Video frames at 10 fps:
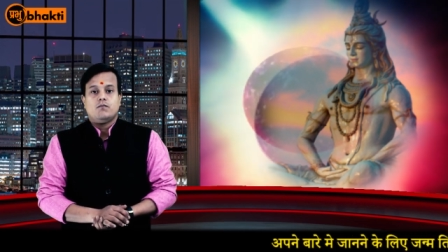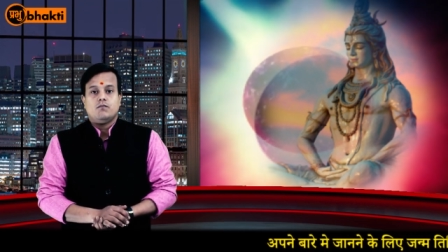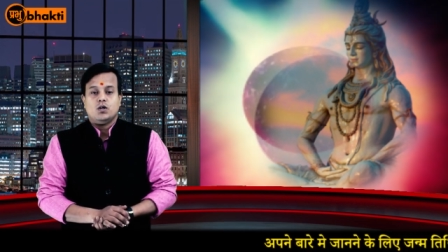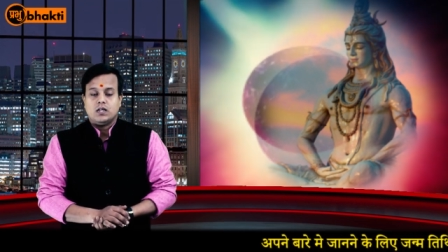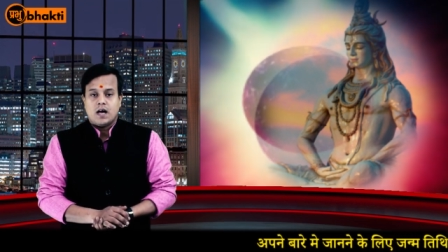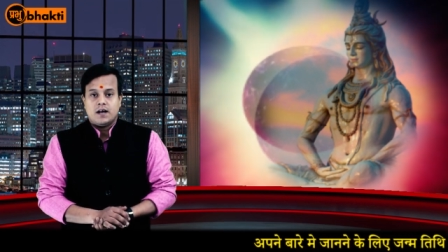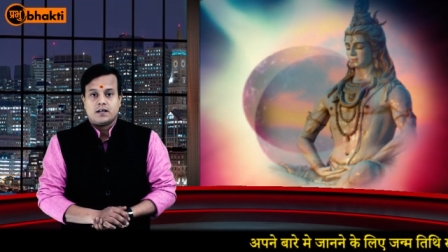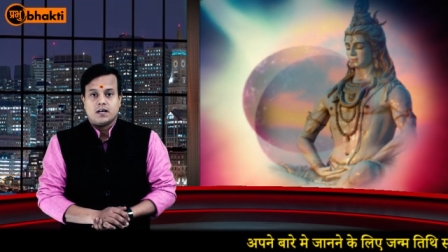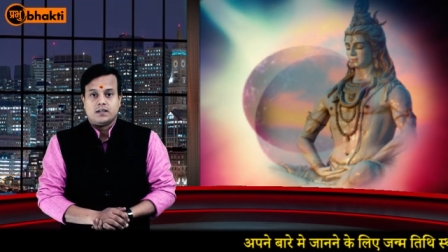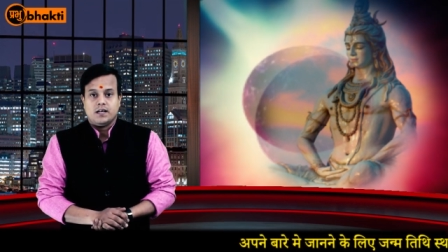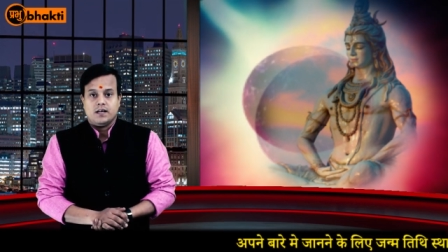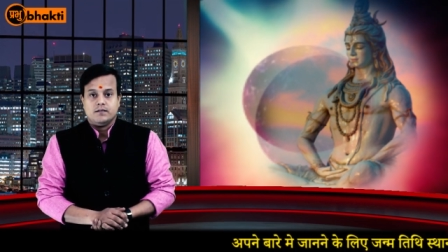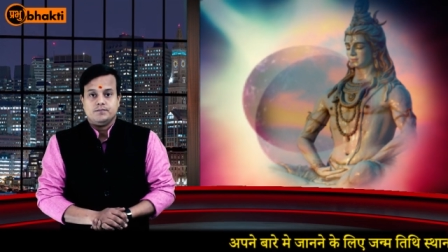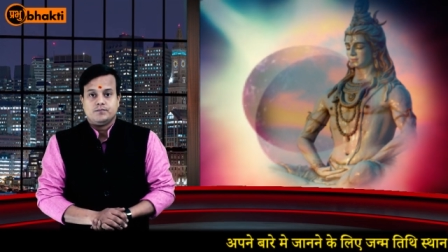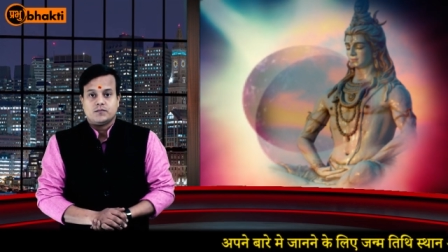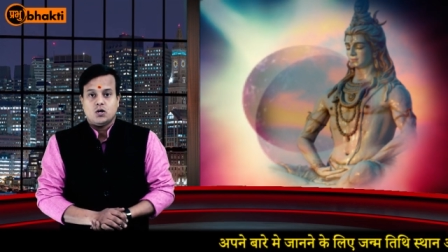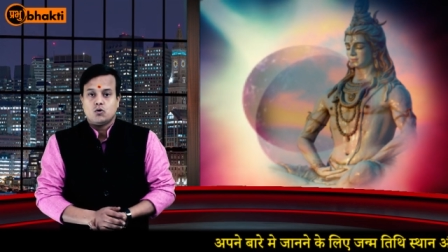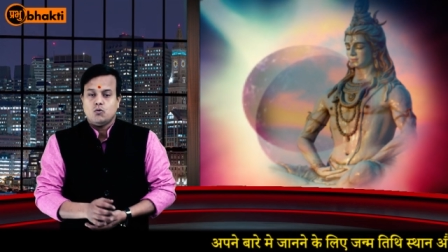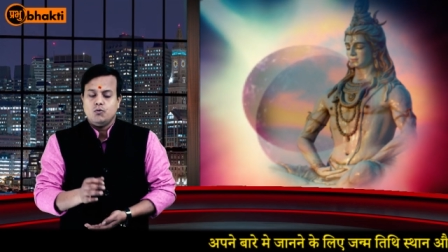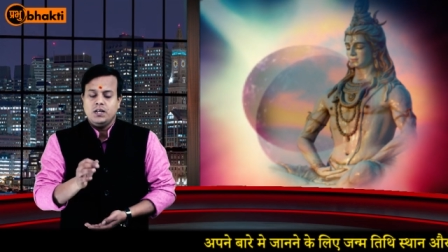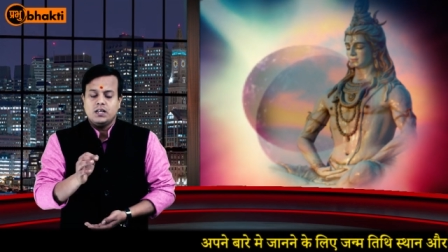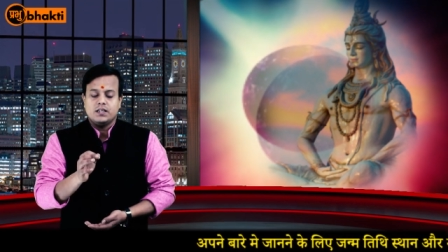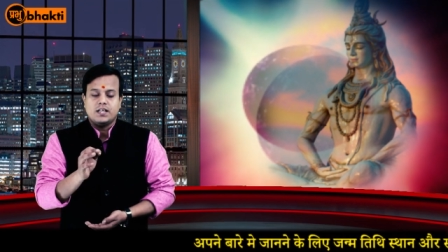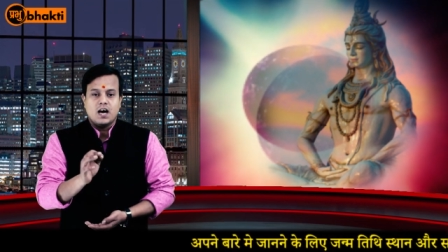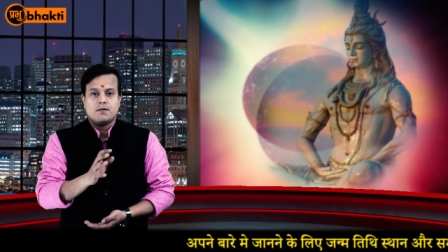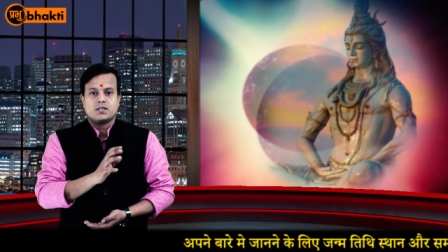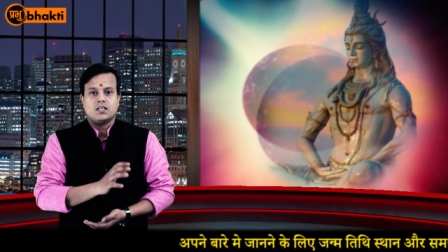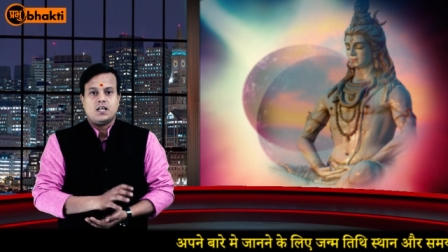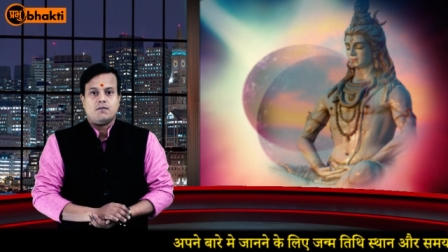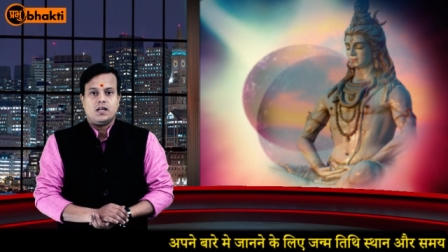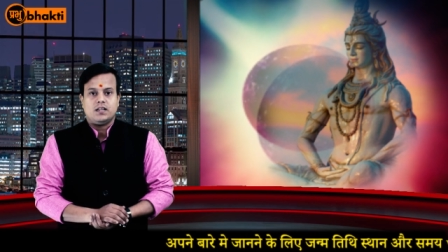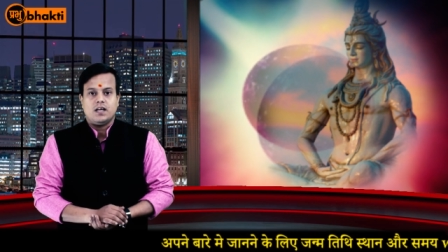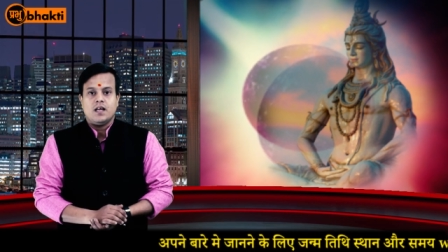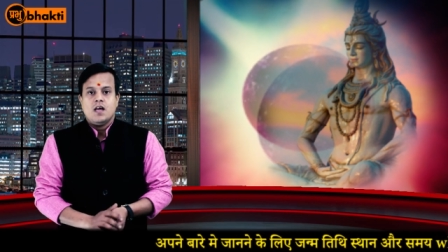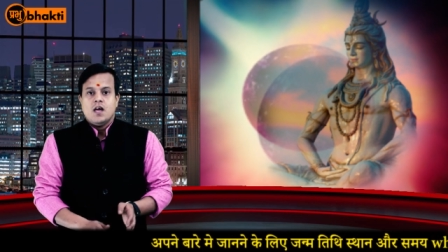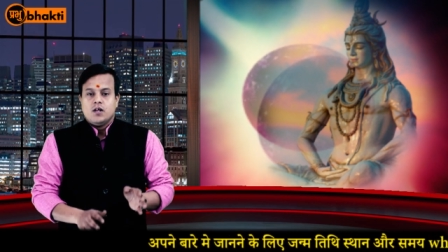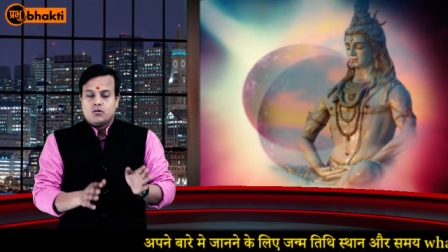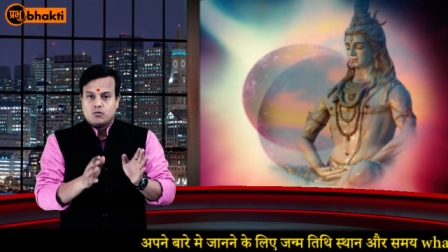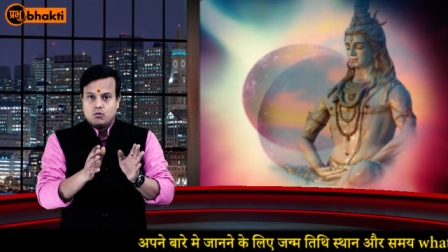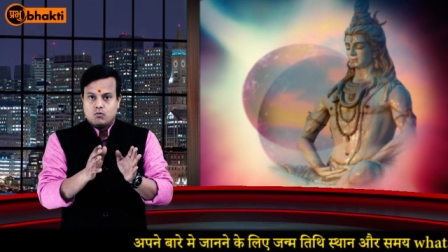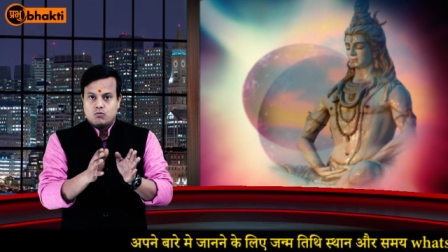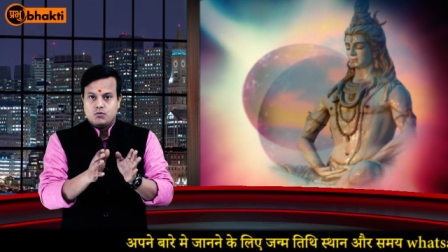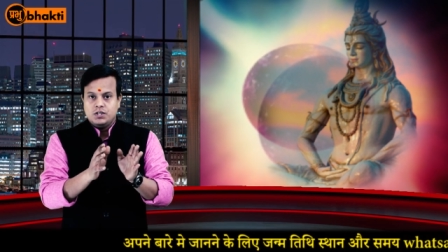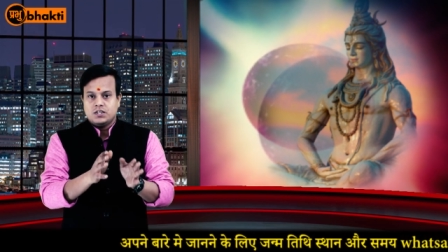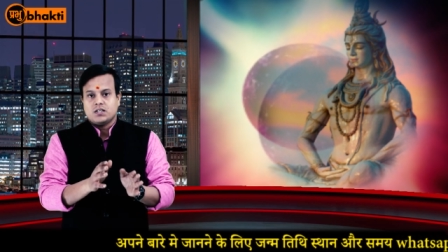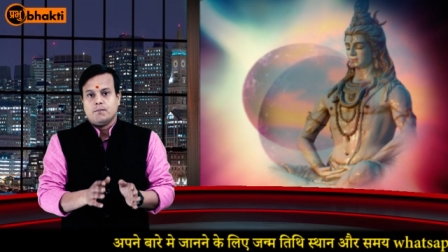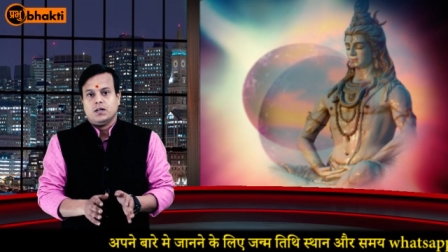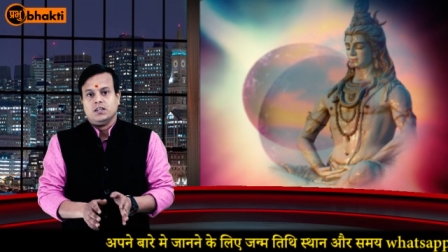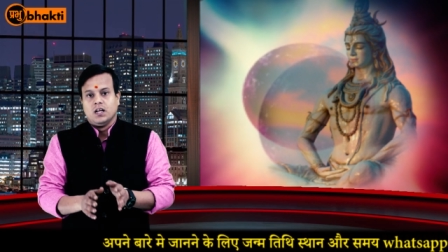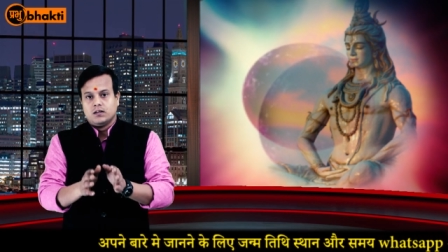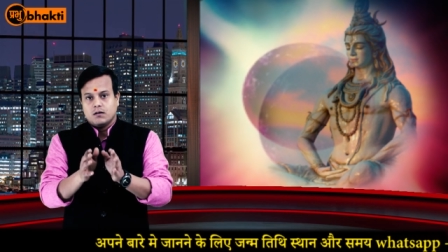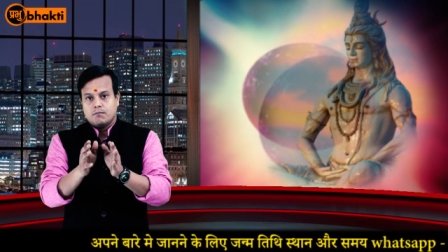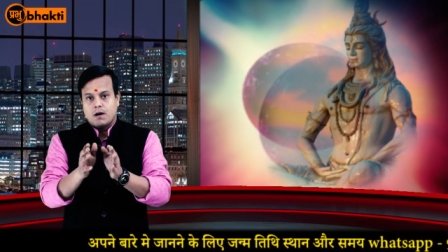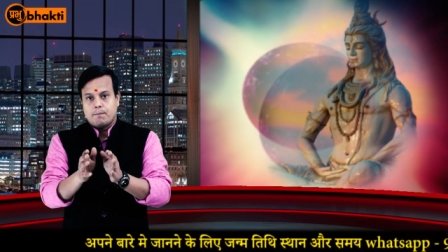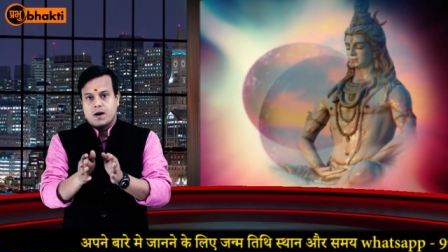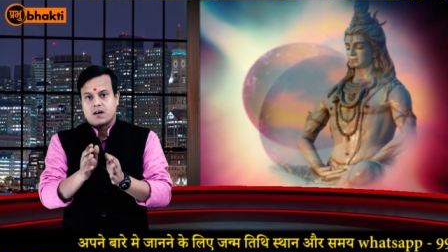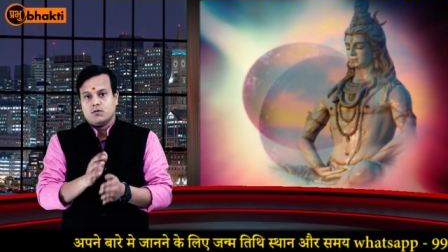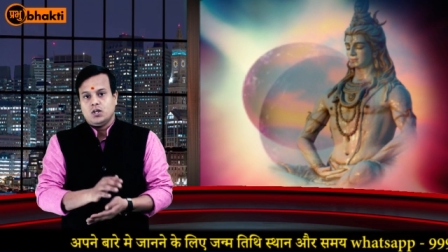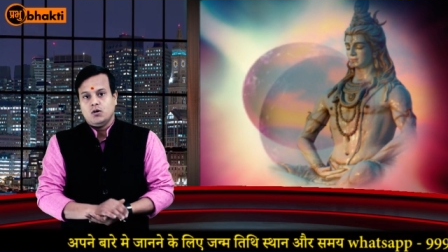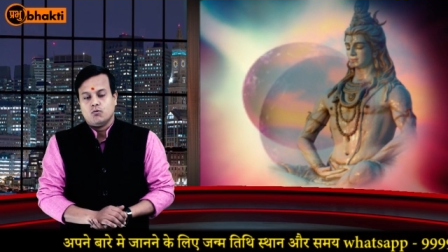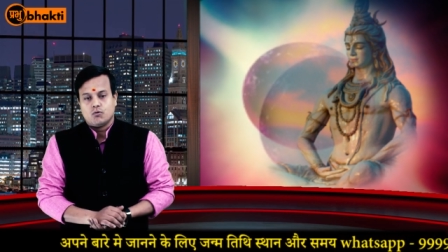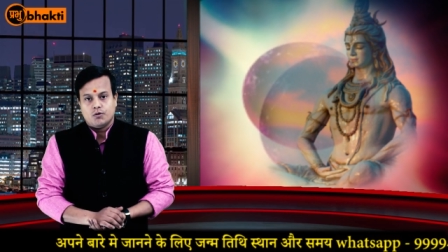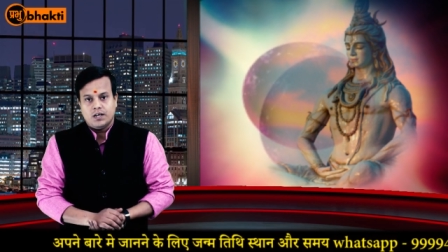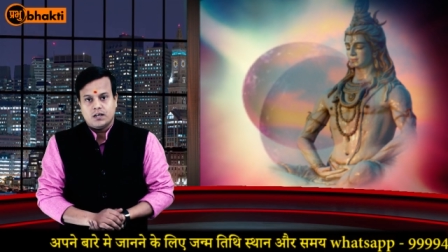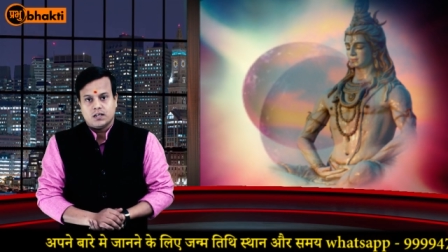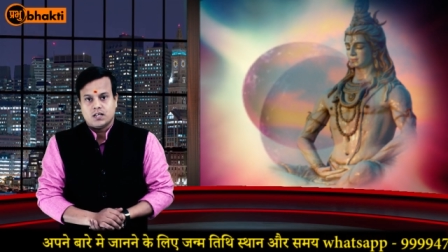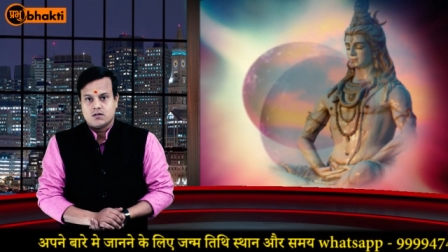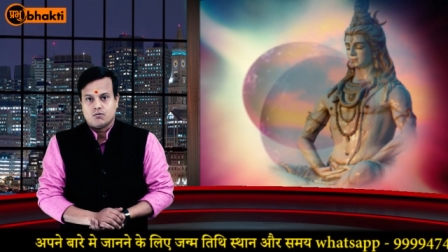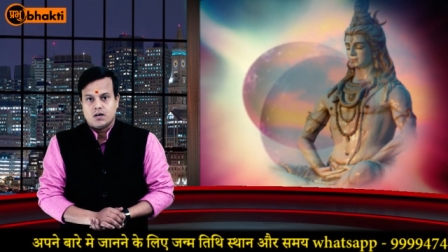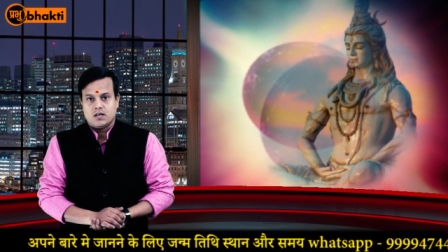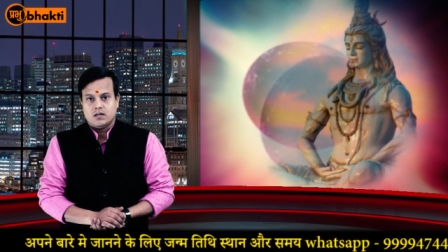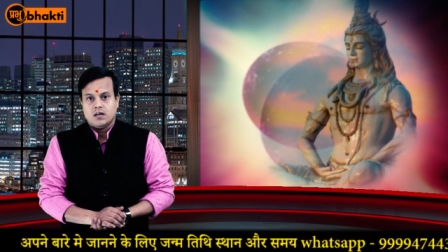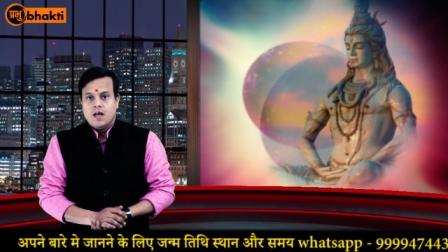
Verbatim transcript: वह धारण करते हैं और उन्हीं के ध्यान में सदैव रहते हैं तो उन्हीं से संबंधित माँ पार्वती को उन्होंने कथा सुनाई